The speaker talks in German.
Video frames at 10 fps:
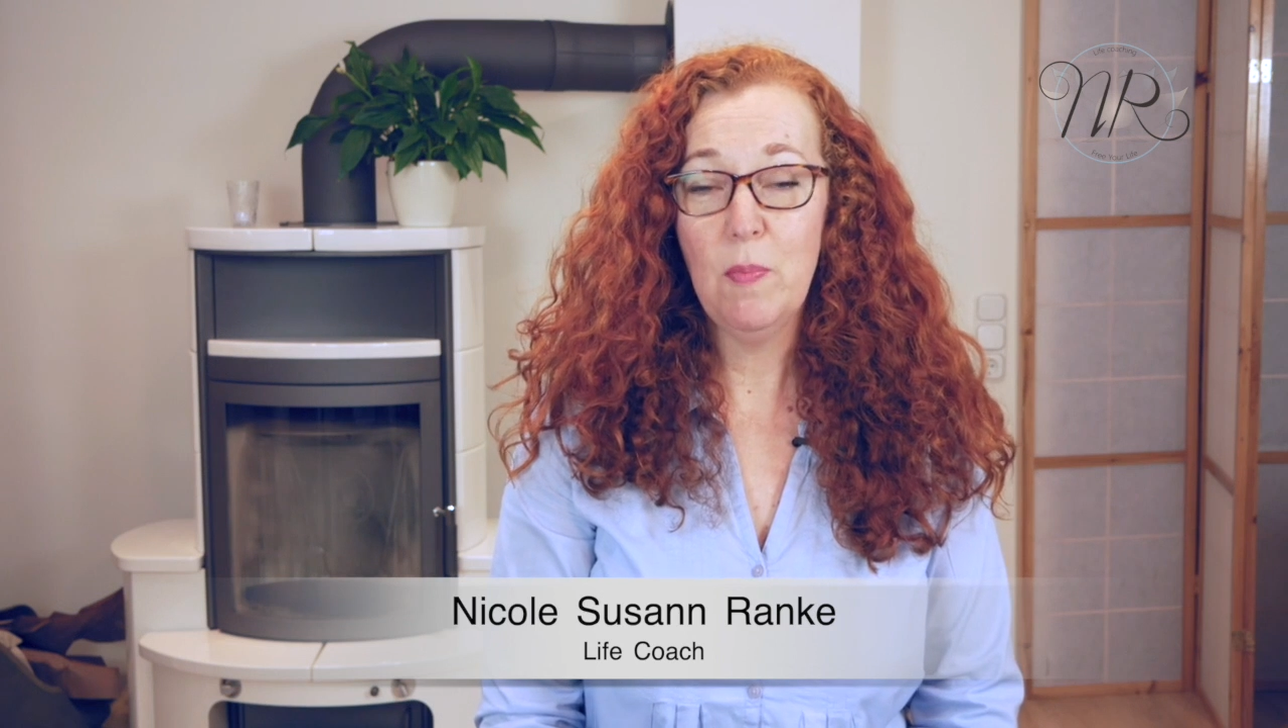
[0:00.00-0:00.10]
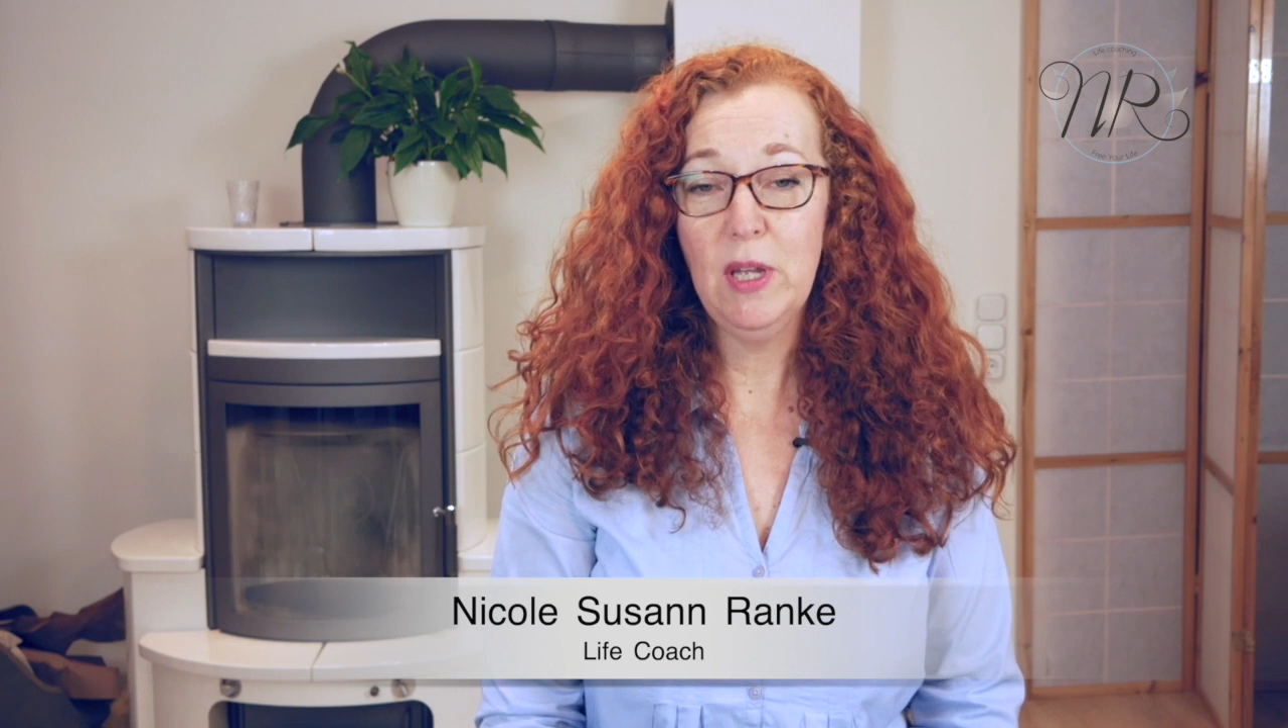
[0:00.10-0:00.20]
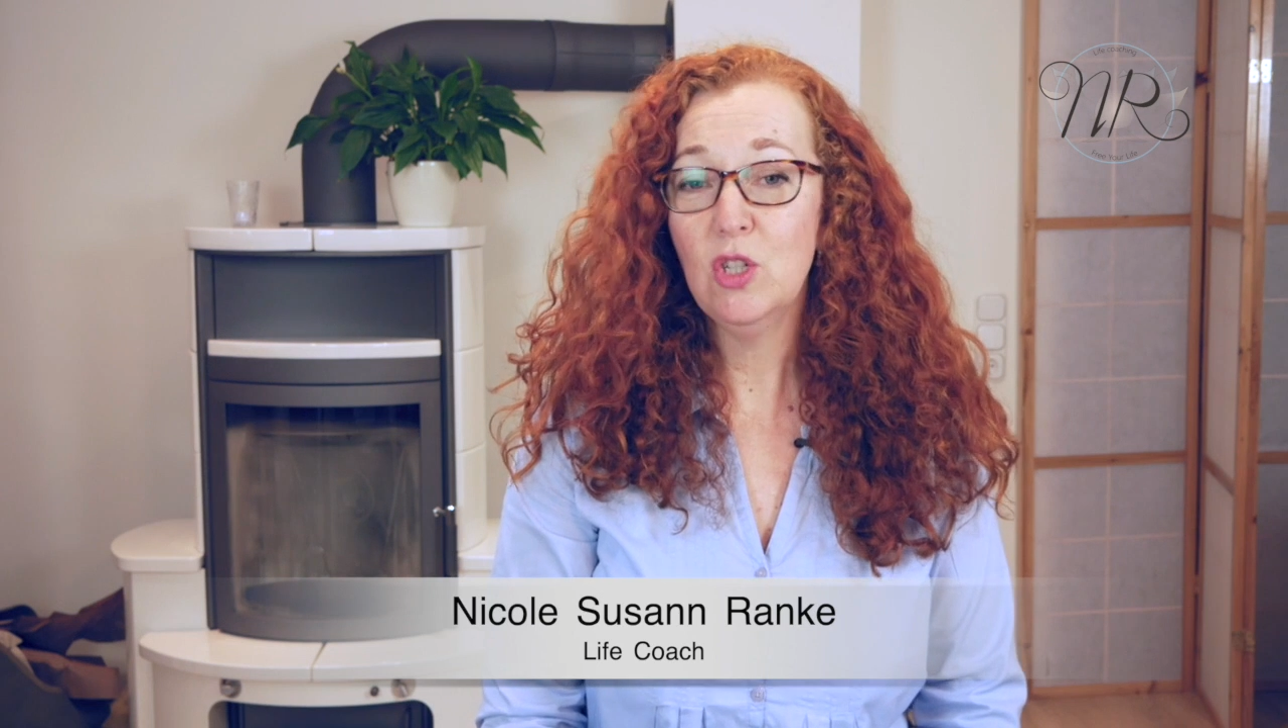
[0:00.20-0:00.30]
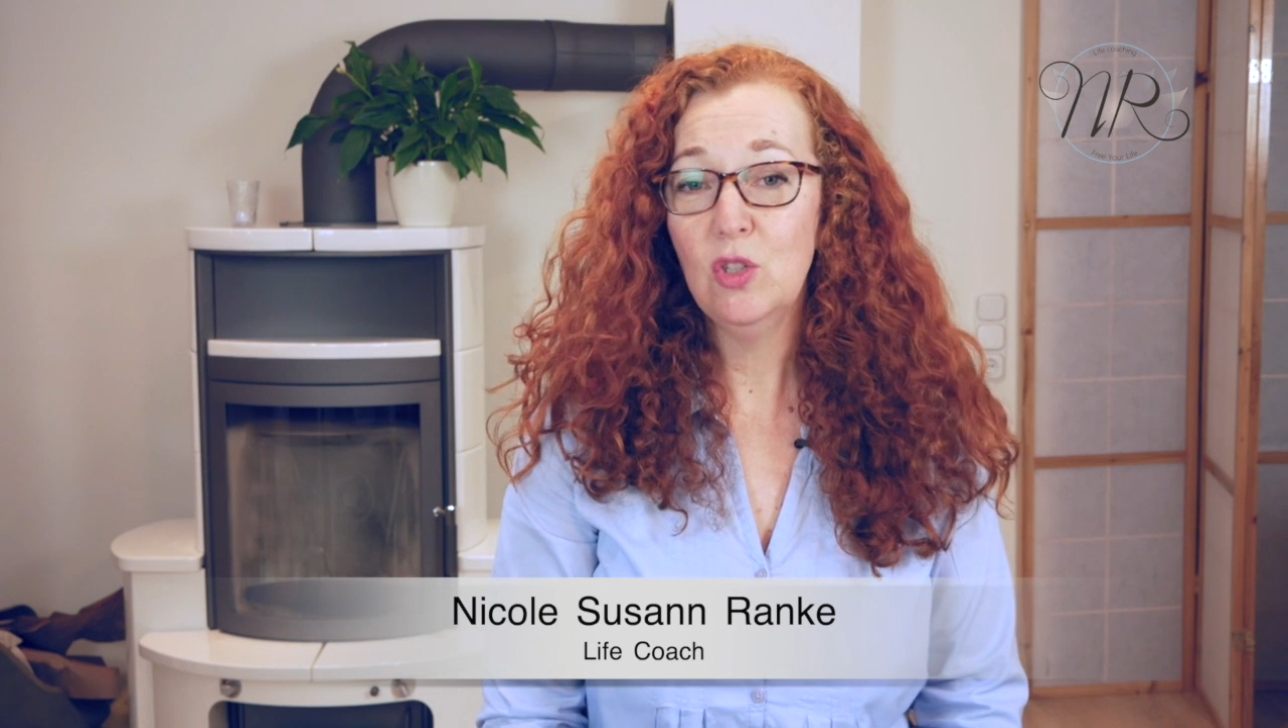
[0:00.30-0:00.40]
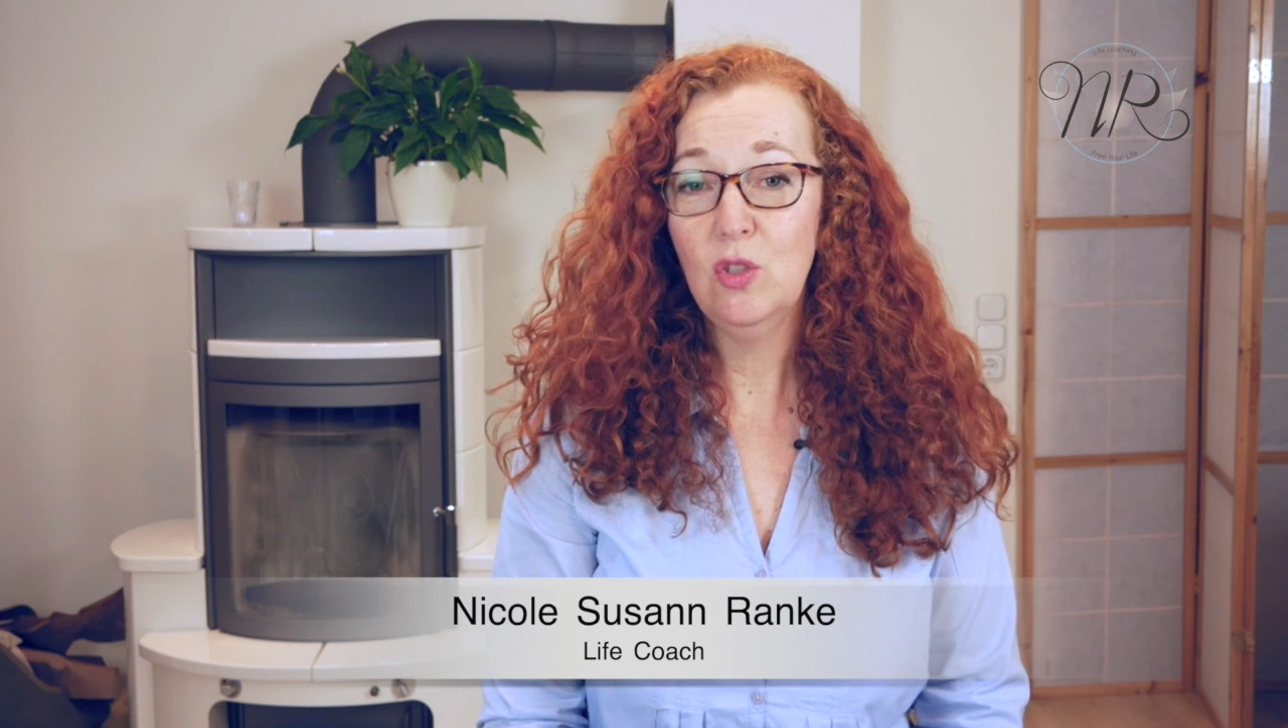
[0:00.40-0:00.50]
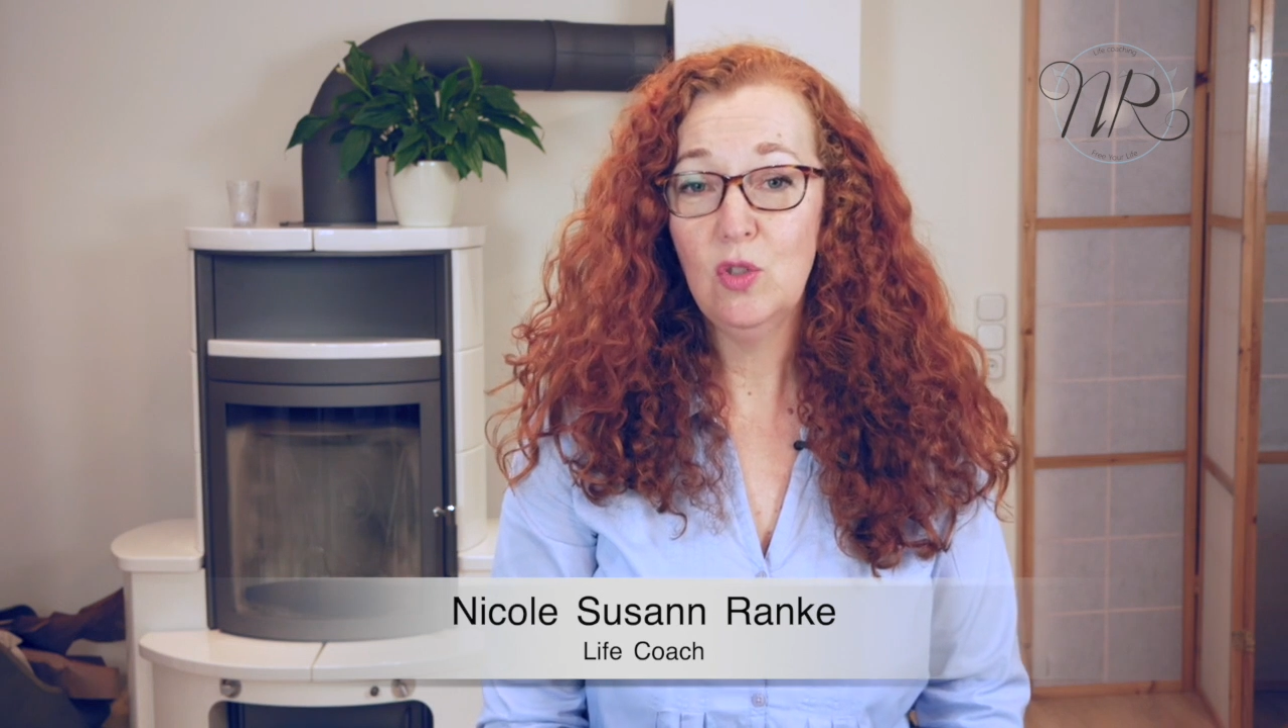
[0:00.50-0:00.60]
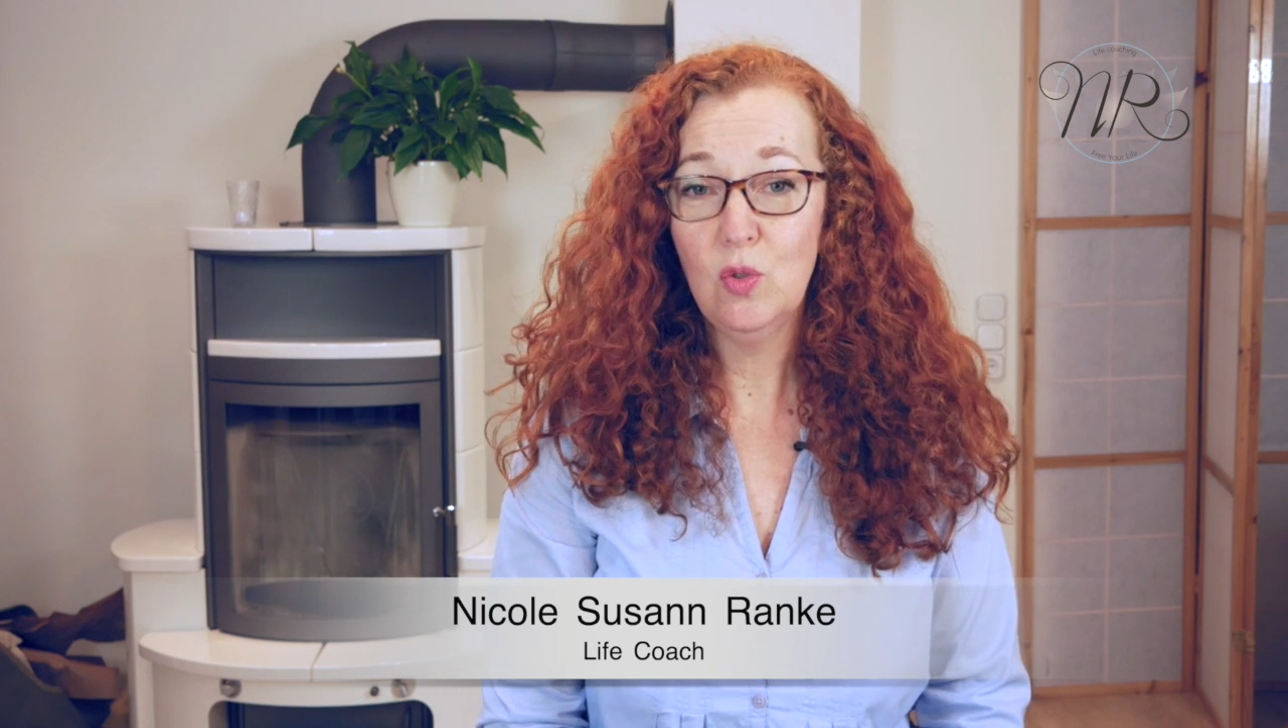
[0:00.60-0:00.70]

Menschen